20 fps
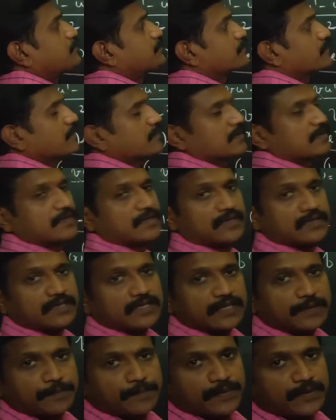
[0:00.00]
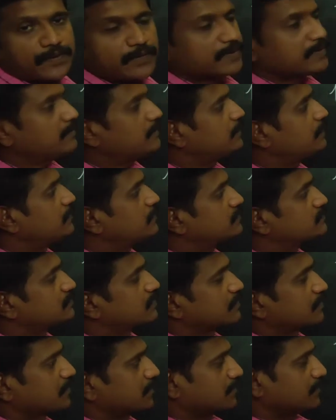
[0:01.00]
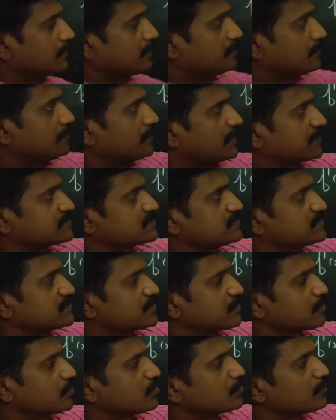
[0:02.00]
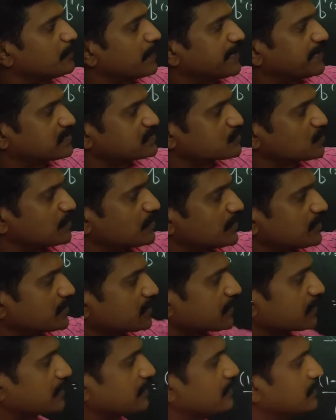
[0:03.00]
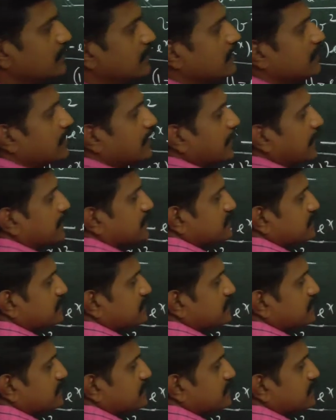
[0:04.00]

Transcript: அப்போ மைனஸ் ஒன் சூஸ் பண்ண ஆரம்பிக்கிறோம் இப்போ மைனஸ் ஒன் எடுத்துன்னு போயிட்டு நம்மளுடைய